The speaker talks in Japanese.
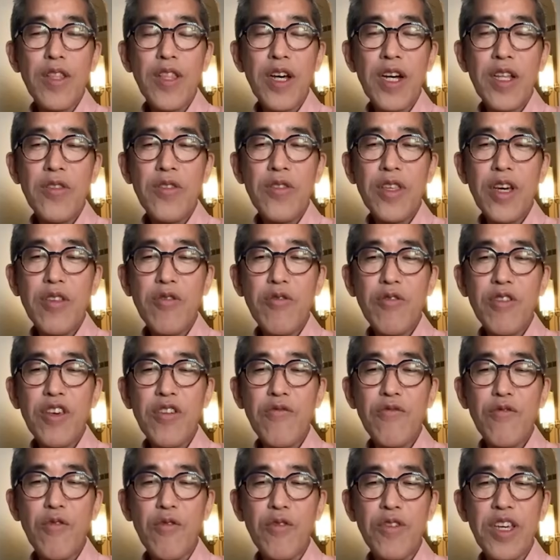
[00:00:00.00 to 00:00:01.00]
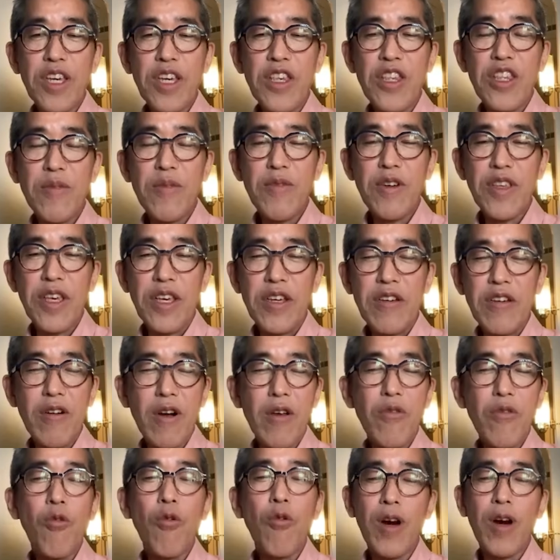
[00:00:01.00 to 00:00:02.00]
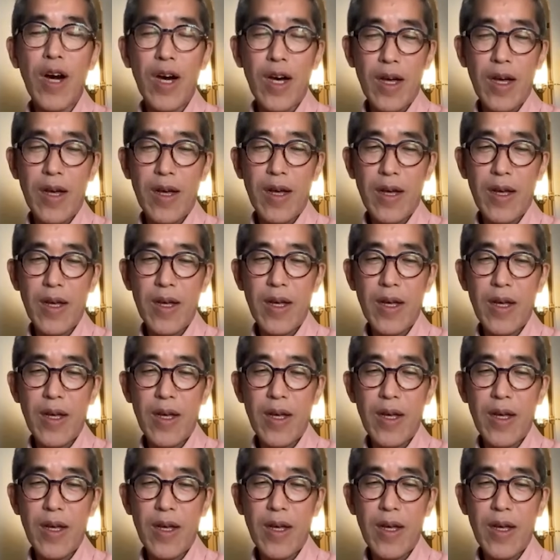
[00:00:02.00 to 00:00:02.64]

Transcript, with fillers: とか団体の寄付を禁止までいくかどうか。